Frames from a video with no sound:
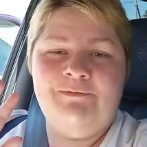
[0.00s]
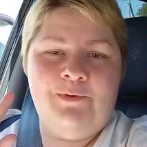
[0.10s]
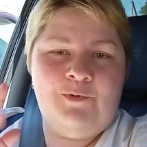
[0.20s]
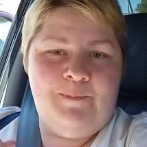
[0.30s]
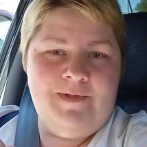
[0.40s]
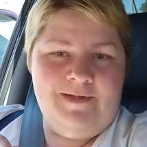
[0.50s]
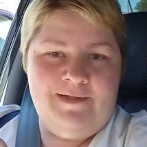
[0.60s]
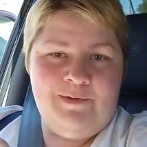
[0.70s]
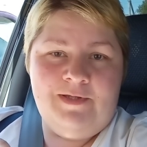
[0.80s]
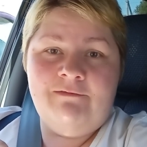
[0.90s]
Давно купила
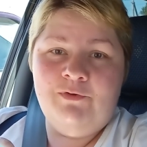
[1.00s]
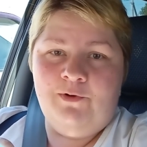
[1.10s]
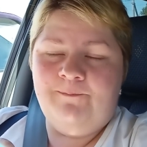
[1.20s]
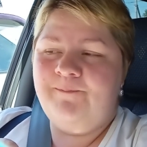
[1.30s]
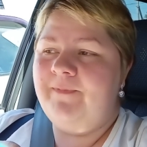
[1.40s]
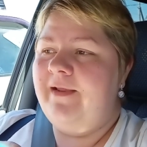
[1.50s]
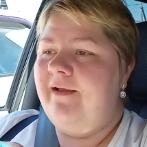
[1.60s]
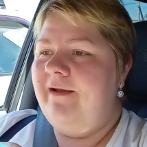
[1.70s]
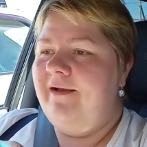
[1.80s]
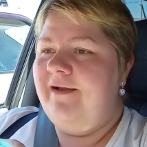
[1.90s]
ее, давно.
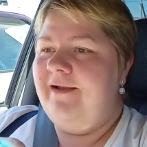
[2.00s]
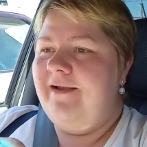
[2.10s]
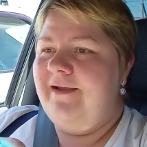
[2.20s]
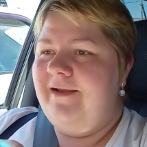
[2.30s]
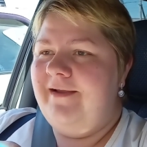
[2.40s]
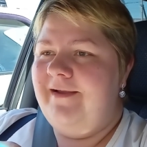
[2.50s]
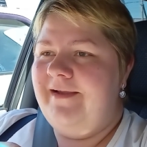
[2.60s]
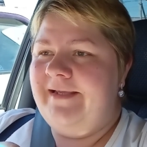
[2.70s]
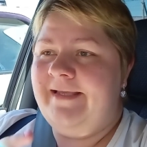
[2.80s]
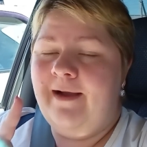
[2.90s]

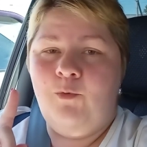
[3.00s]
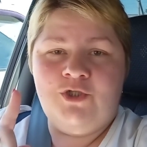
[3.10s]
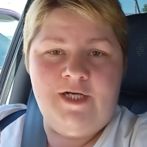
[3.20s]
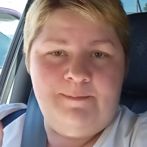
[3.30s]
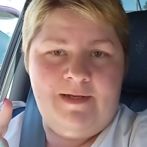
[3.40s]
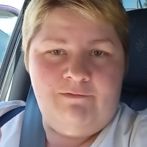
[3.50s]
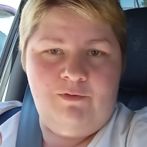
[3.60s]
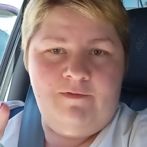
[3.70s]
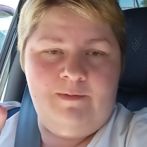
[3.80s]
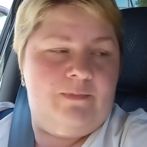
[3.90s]
Я уже
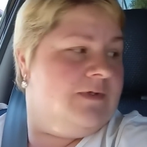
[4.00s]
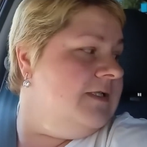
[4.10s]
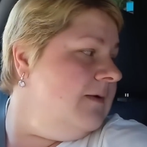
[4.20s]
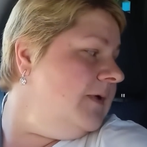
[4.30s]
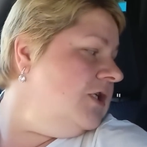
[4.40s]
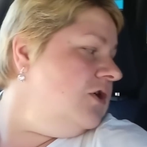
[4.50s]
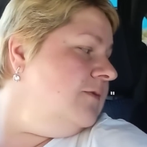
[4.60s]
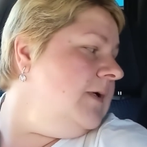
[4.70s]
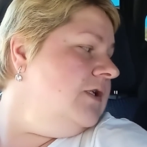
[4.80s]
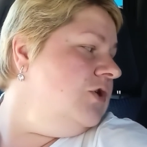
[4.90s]
давно... Сделай,
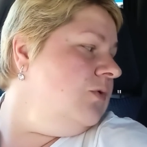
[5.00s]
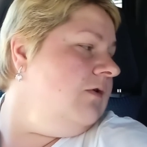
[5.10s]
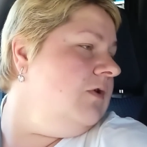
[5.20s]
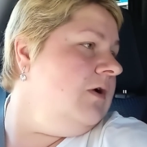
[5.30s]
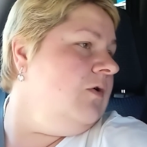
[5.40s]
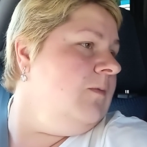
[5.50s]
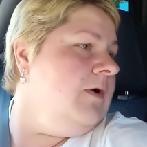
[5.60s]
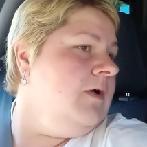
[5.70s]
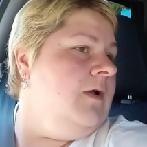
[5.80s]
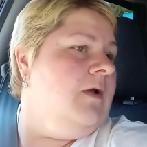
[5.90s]
пожалуйста, потише, у кого-то
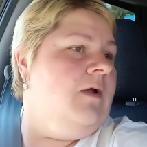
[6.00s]
громко.